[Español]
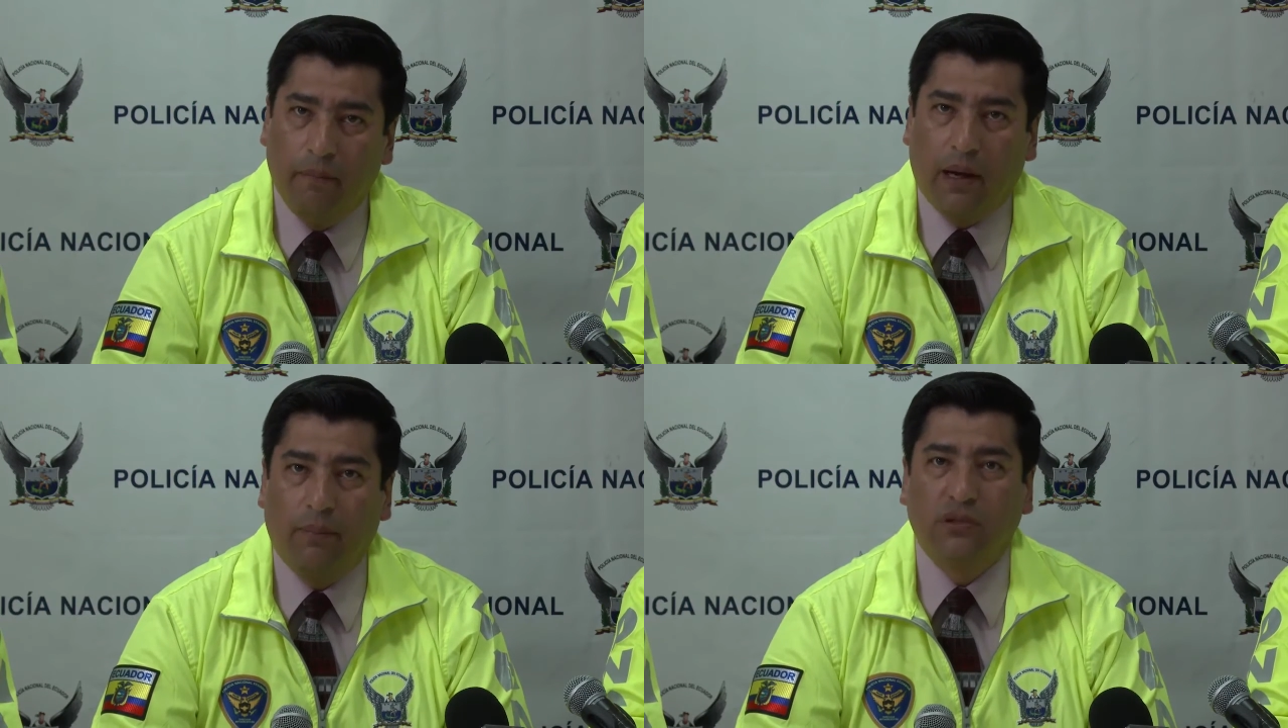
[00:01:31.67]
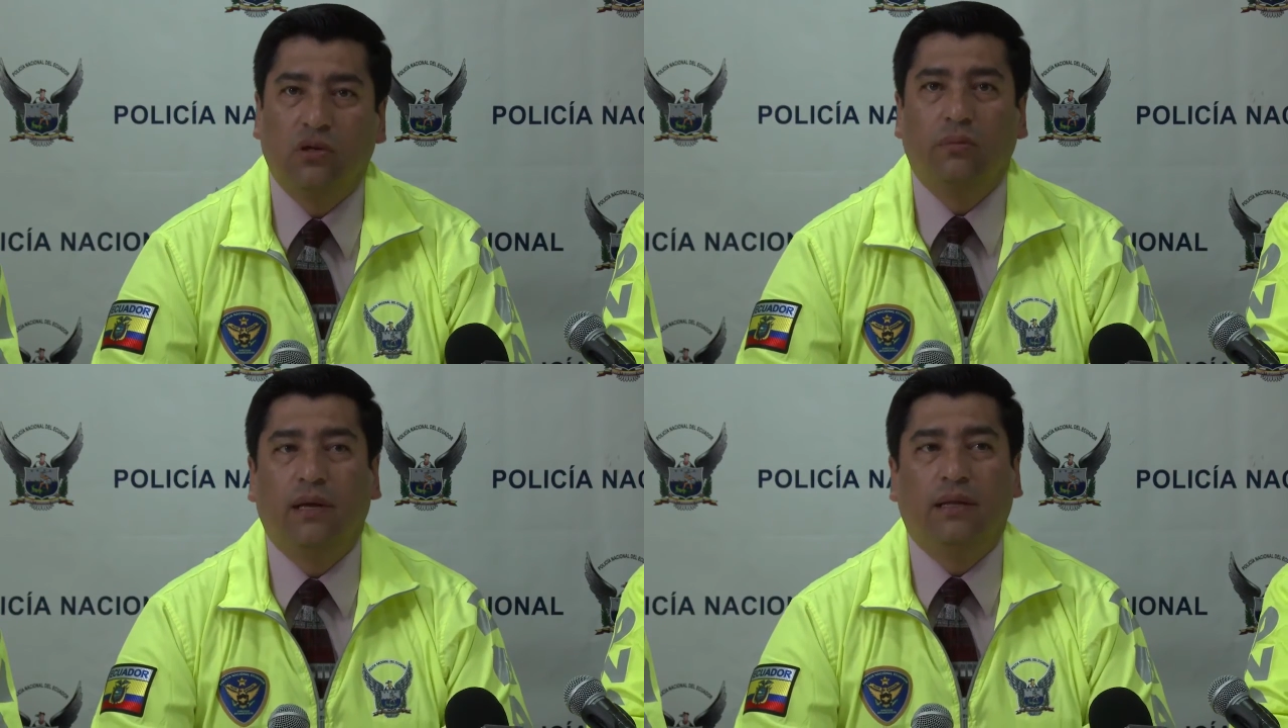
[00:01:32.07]
para
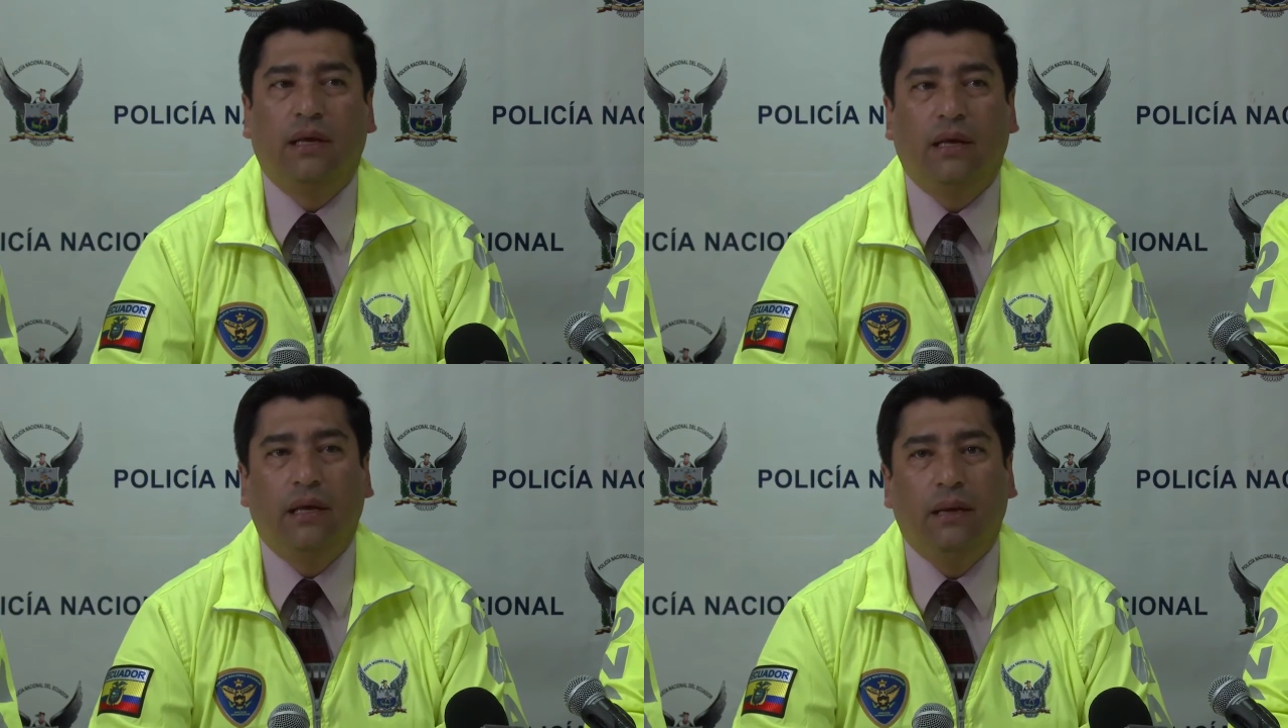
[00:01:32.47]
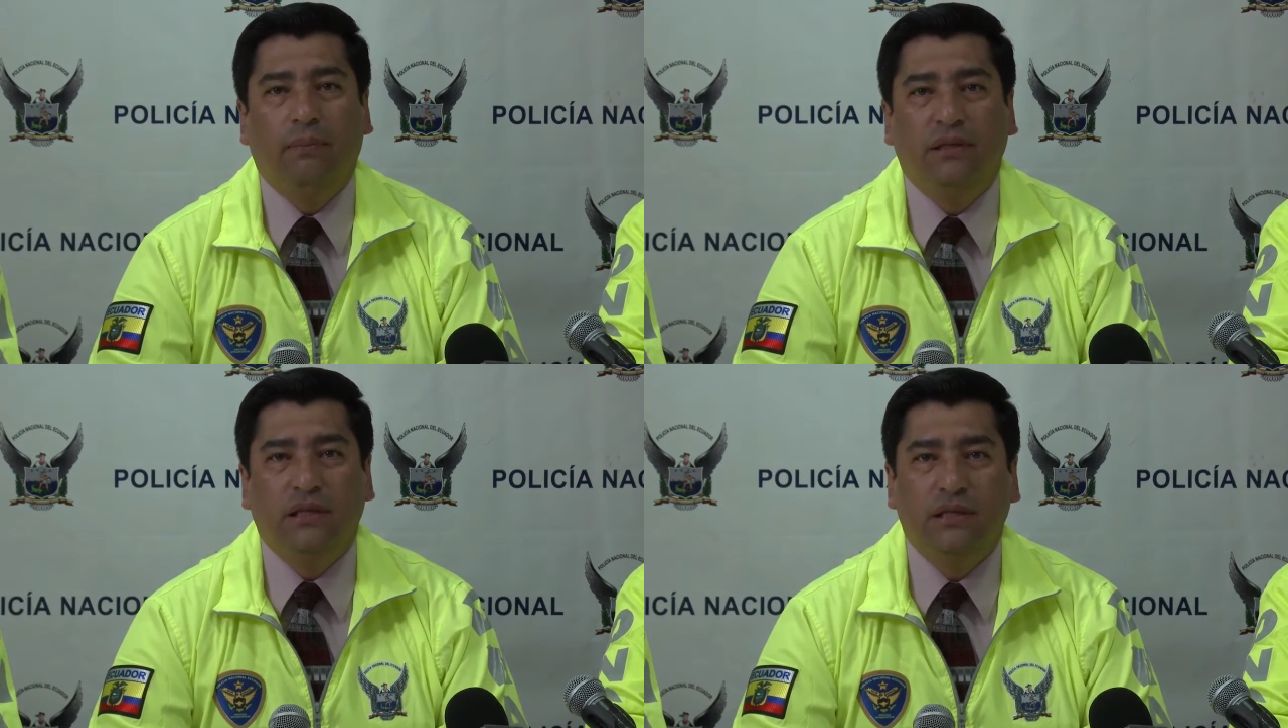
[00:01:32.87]
posteriormente en
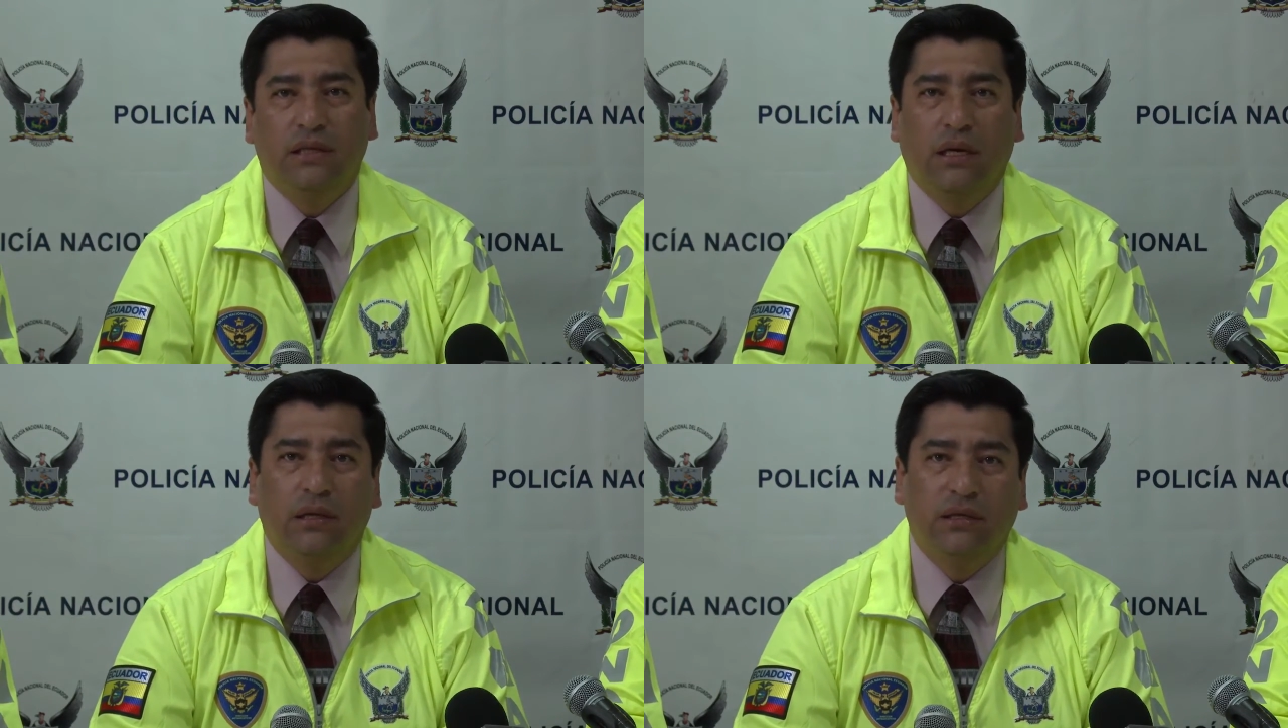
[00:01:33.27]
Pichincha